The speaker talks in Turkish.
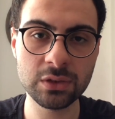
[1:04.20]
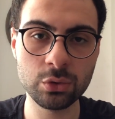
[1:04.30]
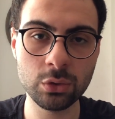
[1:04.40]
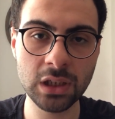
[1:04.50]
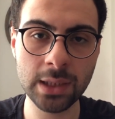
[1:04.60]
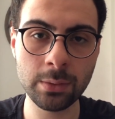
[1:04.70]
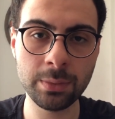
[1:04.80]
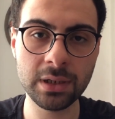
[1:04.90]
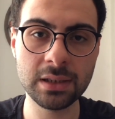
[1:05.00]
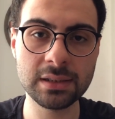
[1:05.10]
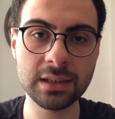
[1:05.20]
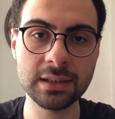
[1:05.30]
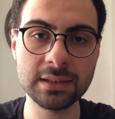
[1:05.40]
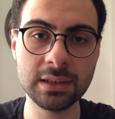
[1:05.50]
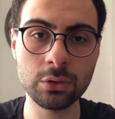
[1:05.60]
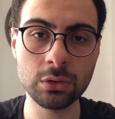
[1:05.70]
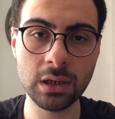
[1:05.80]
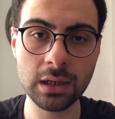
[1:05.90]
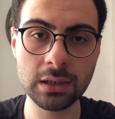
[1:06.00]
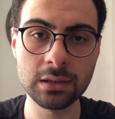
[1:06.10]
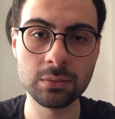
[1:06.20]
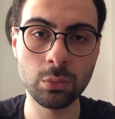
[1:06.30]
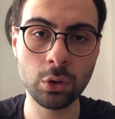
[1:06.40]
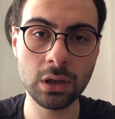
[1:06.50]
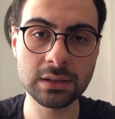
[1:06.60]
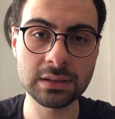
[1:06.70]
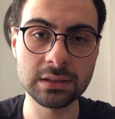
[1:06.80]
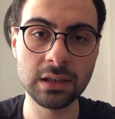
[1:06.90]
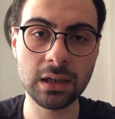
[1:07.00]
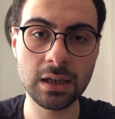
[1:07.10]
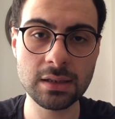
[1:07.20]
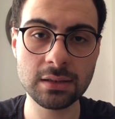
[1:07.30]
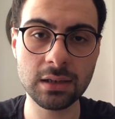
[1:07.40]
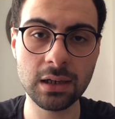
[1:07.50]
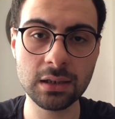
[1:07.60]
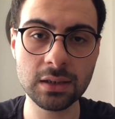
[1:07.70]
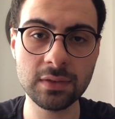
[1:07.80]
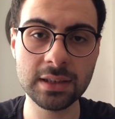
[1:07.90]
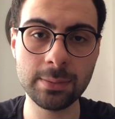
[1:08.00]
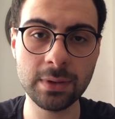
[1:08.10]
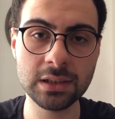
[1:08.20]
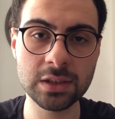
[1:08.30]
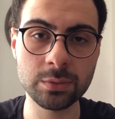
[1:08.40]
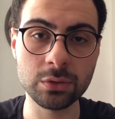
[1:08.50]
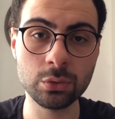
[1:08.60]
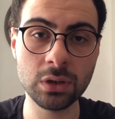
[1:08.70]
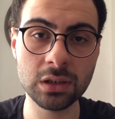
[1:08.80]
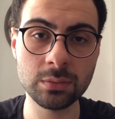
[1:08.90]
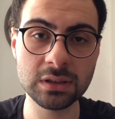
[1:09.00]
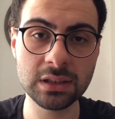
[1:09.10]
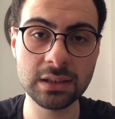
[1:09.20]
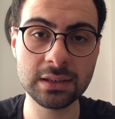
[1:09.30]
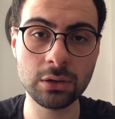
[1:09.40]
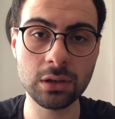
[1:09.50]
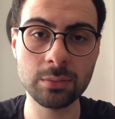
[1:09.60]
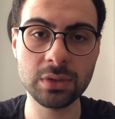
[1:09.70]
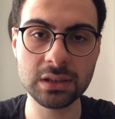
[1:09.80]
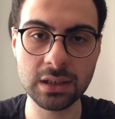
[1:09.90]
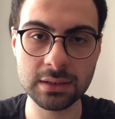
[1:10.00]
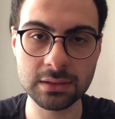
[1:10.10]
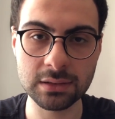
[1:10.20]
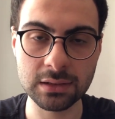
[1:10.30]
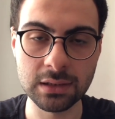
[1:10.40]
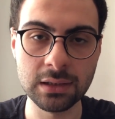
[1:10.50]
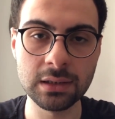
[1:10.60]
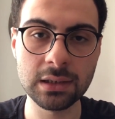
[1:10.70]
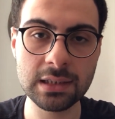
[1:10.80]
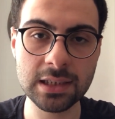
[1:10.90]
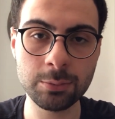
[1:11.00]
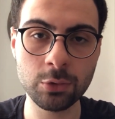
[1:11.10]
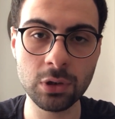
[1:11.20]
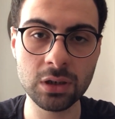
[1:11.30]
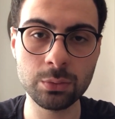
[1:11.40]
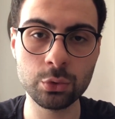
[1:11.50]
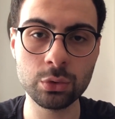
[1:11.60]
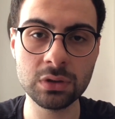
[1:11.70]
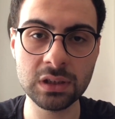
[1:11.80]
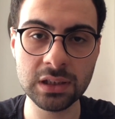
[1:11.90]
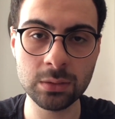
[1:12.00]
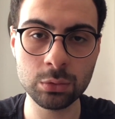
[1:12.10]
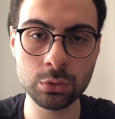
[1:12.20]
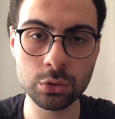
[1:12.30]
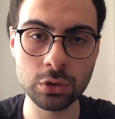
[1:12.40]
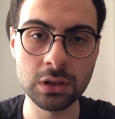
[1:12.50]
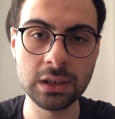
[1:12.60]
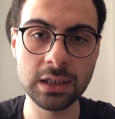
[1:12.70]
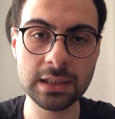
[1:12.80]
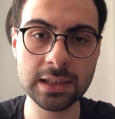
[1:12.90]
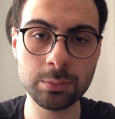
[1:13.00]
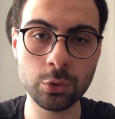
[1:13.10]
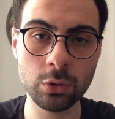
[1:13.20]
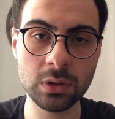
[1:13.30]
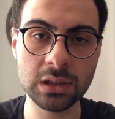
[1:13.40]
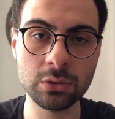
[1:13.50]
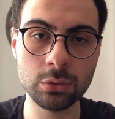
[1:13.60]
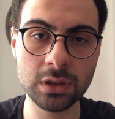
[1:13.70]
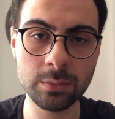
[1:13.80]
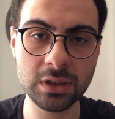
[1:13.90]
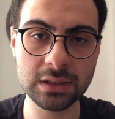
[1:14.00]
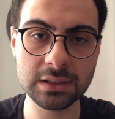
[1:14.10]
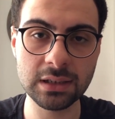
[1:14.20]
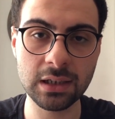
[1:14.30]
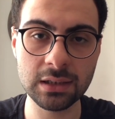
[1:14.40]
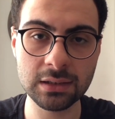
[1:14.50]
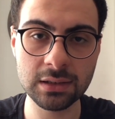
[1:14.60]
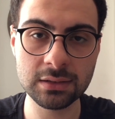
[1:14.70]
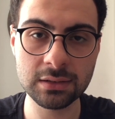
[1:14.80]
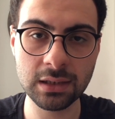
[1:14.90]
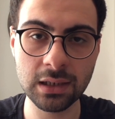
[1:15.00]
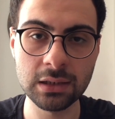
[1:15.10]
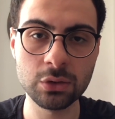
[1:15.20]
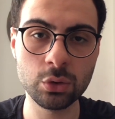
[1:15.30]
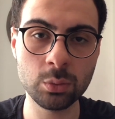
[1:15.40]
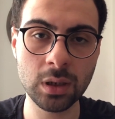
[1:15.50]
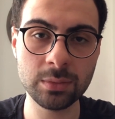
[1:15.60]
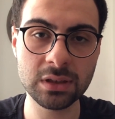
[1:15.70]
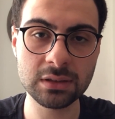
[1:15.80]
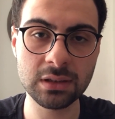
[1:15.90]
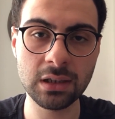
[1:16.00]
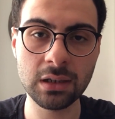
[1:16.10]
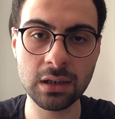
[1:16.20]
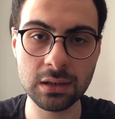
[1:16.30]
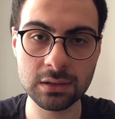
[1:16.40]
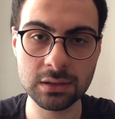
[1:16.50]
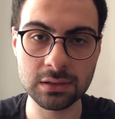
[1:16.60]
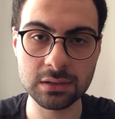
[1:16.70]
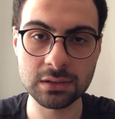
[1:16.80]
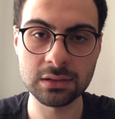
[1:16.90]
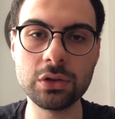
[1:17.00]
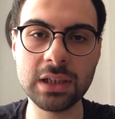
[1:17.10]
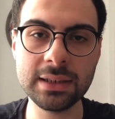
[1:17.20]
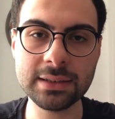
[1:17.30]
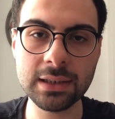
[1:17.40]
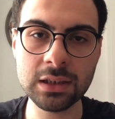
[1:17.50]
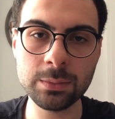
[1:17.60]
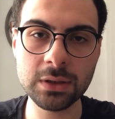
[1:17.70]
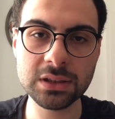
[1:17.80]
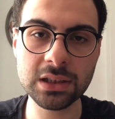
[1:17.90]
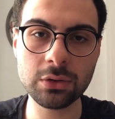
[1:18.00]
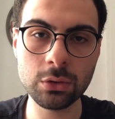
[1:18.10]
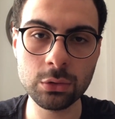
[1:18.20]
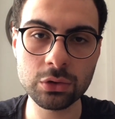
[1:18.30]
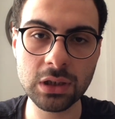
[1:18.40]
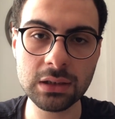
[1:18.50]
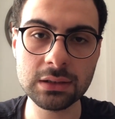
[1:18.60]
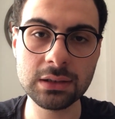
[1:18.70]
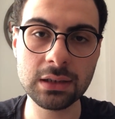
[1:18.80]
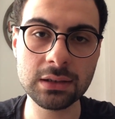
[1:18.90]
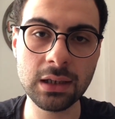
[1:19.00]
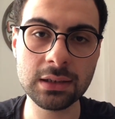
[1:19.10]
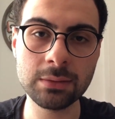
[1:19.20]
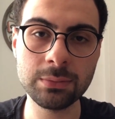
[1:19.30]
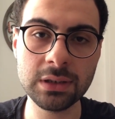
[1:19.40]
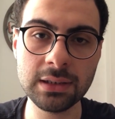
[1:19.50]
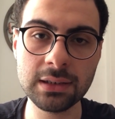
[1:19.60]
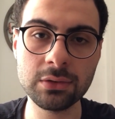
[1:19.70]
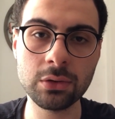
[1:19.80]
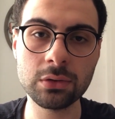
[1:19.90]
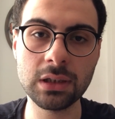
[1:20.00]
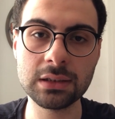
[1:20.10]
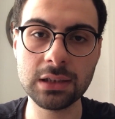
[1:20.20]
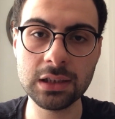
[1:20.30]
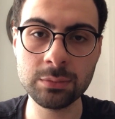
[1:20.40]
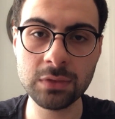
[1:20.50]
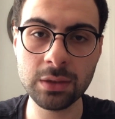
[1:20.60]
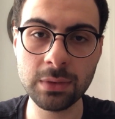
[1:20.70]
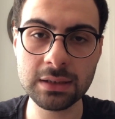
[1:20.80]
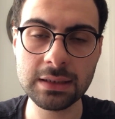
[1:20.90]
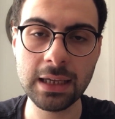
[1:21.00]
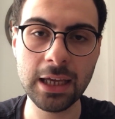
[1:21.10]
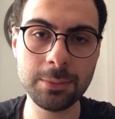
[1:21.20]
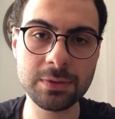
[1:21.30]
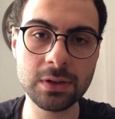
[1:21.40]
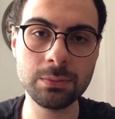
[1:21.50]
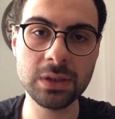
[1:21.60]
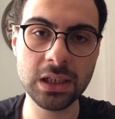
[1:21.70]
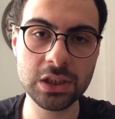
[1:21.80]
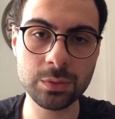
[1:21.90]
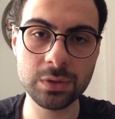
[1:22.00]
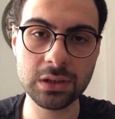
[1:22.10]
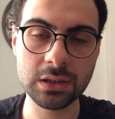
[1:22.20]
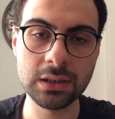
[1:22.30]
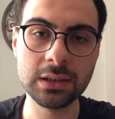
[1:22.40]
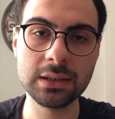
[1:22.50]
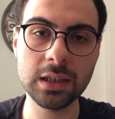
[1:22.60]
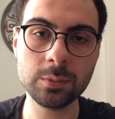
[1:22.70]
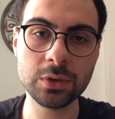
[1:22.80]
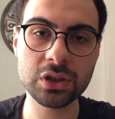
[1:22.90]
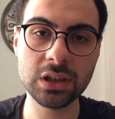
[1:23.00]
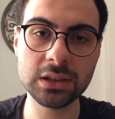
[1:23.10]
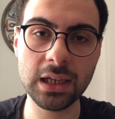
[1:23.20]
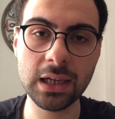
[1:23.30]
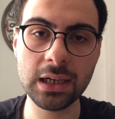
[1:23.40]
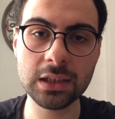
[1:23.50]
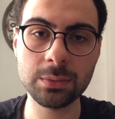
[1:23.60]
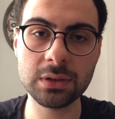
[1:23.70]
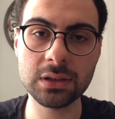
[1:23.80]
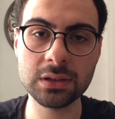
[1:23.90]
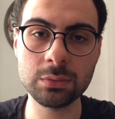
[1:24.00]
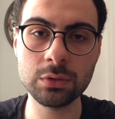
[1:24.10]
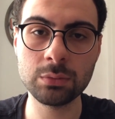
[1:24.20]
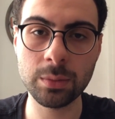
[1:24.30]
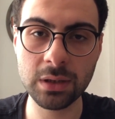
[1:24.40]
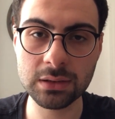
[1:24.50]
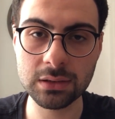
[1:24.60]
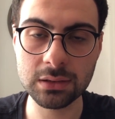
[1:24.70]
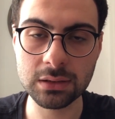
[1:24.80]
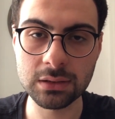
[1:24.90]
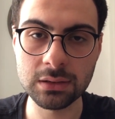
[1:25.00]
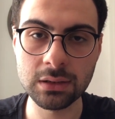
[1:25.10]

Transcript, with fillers: ve tüyle gibi bir hisse neden olarak boğazın, ağzın arka ve tepe kısmının uyarılmasına neden olan bir tattır. Reseptörleri bütün dilde bulunur. Reseptörleri glutamik asidi algıladığında umami tadı da algılanır. Özelliklerine bakacak olursak tatlardan biriyle doğrudan tanımlanamaz, hepsinin birleşimidir tek başına da herhangi bir tadı bulunmamaktadır.